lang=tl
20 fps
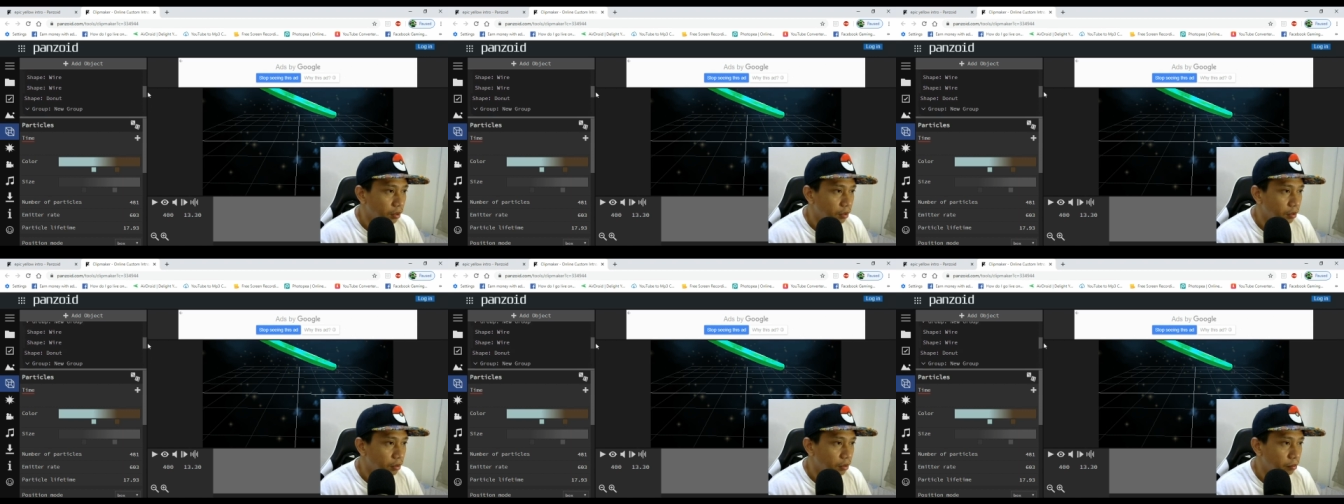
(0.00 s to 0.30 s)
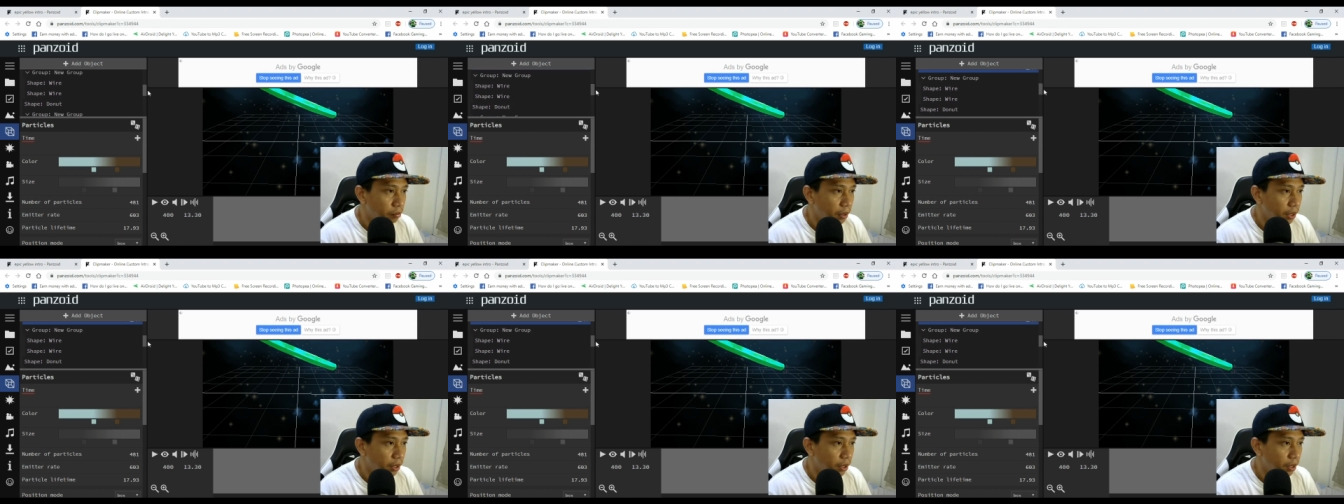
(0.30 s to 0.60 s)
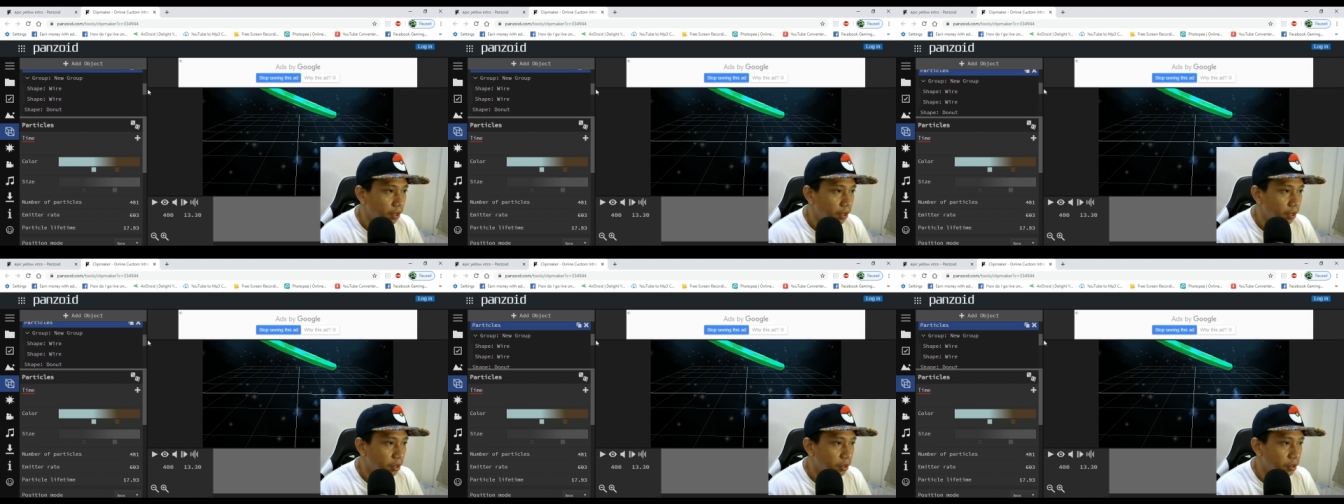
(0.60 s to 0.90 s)
nyo yung
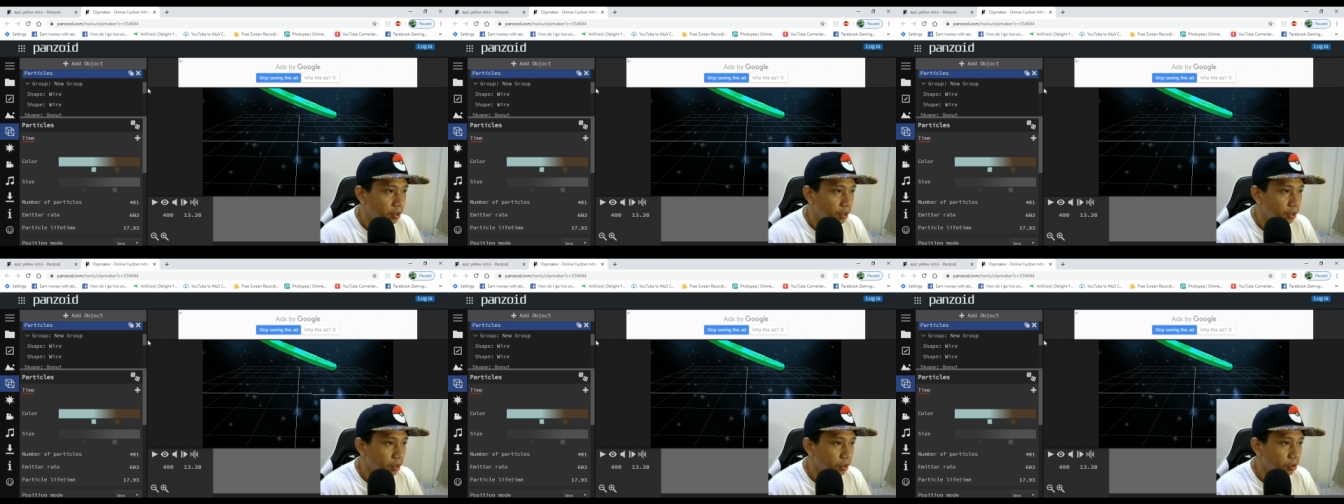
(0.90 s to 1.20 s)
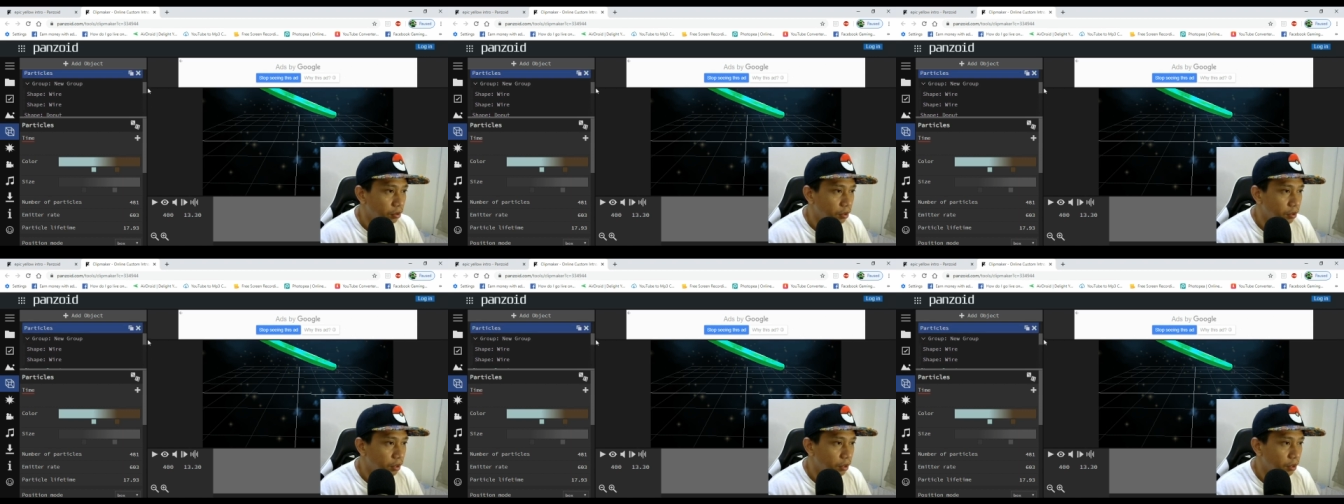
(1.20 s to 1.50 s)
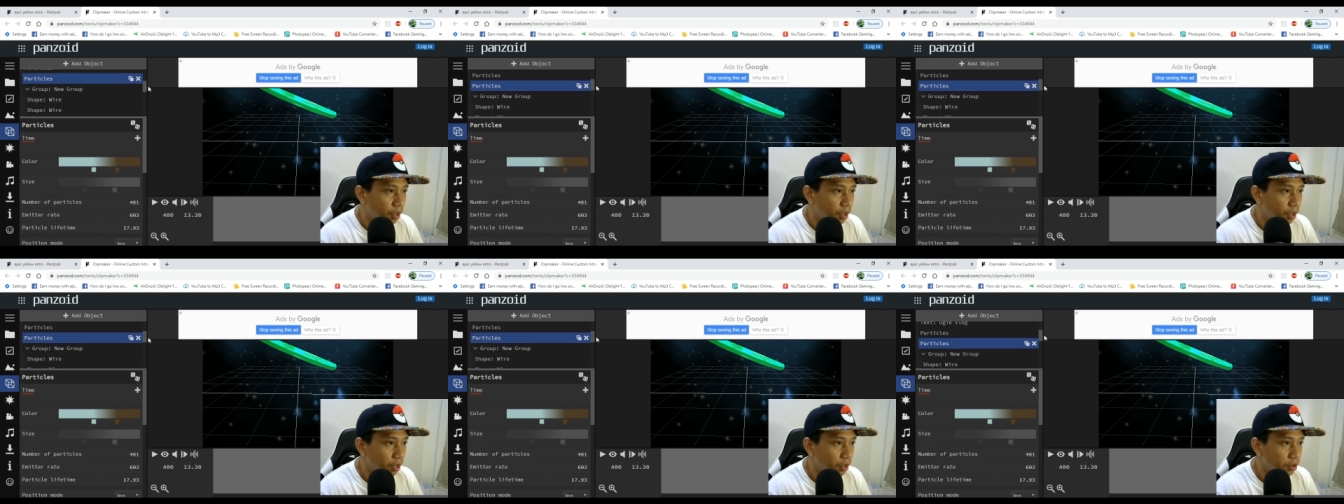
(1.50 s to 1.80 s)
particles. Andito lang sa
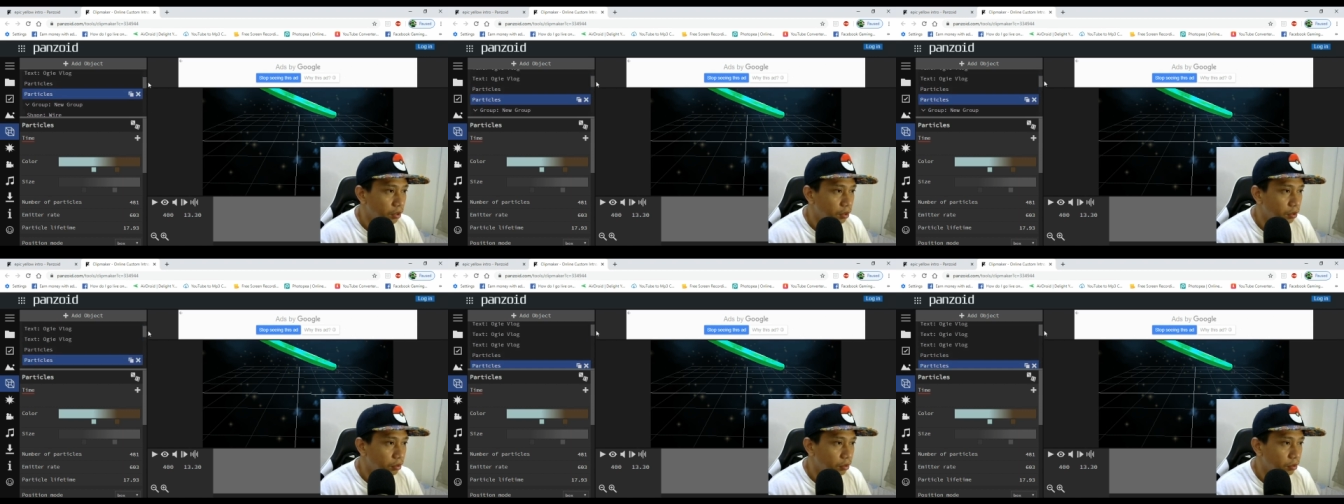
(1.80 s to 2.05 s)
taas.